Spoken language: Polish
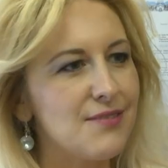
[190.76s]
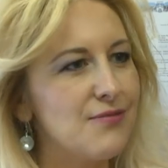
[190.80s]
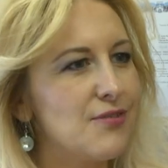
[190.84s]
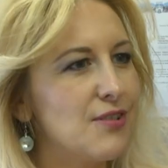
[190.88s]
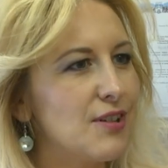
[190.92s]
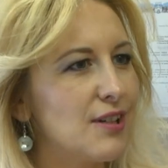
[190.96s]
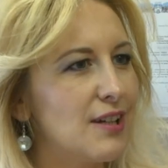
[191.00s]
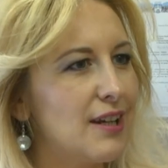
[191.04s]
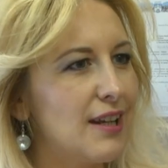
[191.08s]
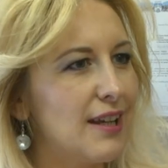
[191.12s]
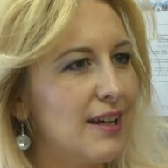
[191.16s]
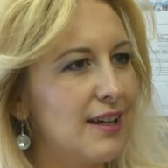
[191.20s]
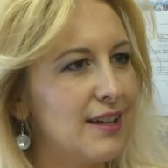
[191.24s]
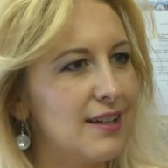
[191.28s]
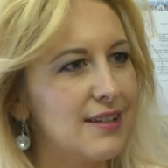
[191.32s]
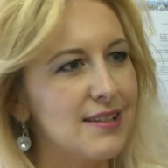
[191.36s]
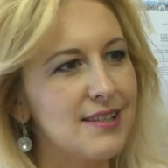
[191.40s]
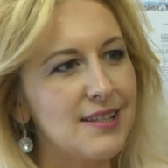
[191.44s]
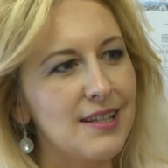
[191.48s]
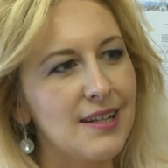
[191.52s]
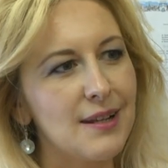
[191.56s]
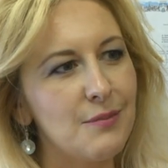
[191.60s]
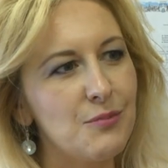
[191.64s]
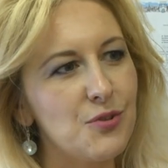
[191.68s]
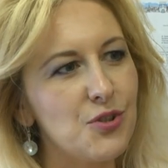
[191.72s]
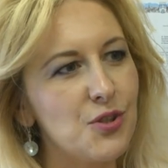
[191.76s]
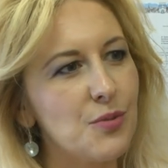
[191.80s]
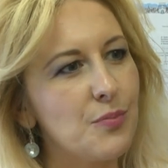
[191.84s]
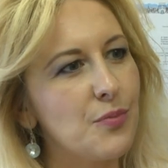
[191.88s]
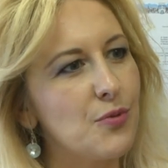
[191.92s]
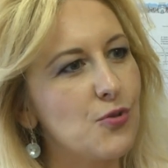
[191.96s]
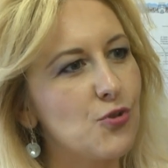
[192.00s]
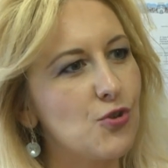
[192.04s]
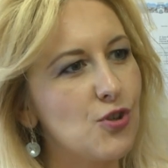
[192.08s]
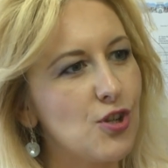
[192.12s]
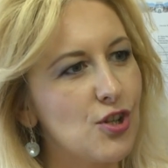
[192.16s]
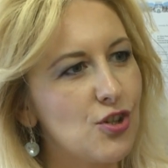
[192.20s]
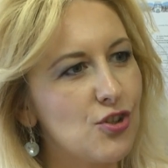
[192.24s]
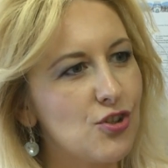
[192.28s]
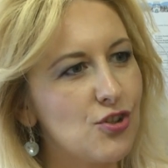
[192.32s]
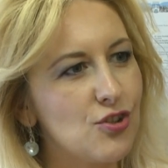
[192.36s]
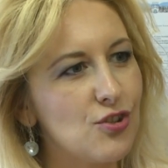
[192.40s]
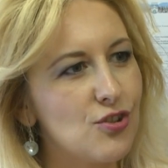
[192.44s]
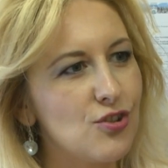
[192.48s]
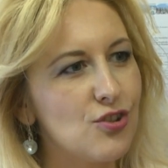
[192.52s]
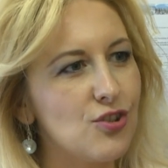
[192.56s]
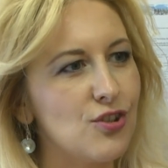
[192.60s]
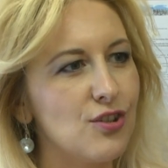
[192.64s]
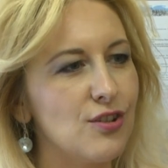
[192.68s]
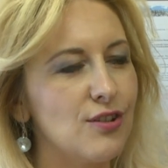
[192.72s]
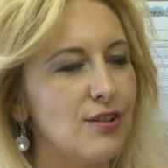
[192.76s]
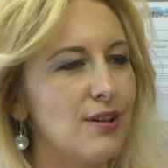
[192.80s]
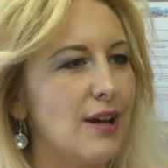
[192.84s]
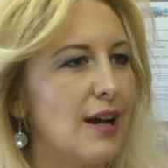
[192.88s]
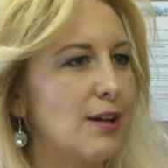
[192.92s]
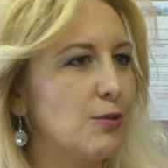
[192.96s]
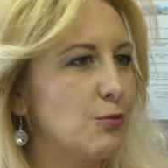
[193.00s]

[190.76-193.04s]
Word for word: zwykle staramy się poszerzyć, y,